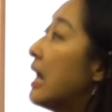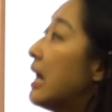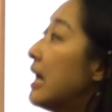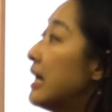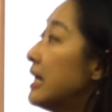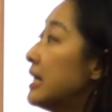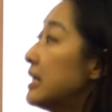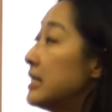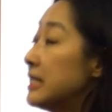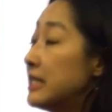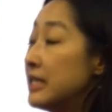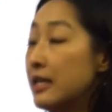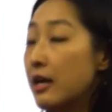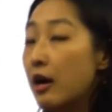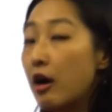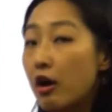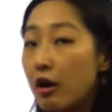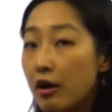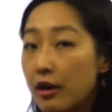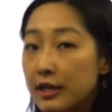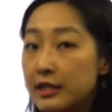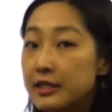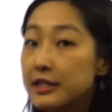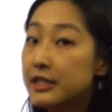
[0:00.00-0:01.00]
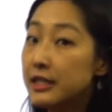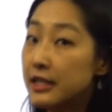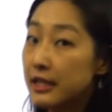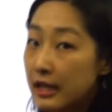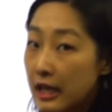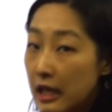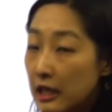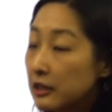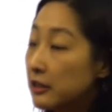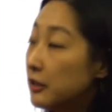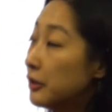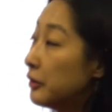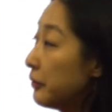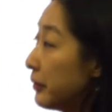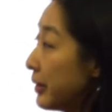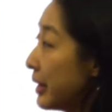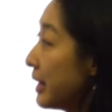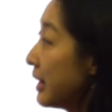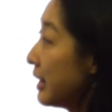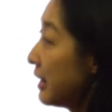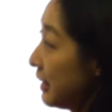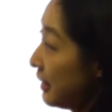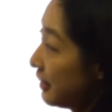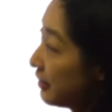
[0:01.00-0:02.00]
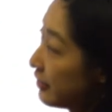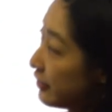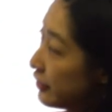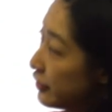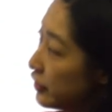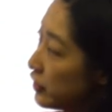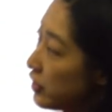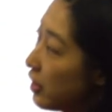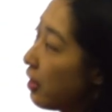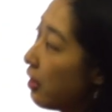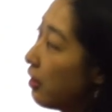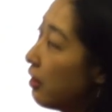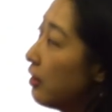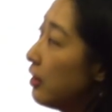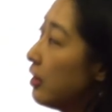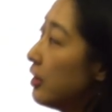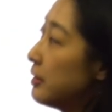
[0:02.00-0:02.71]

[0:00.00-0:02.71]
in the art gallery. 그렇죠?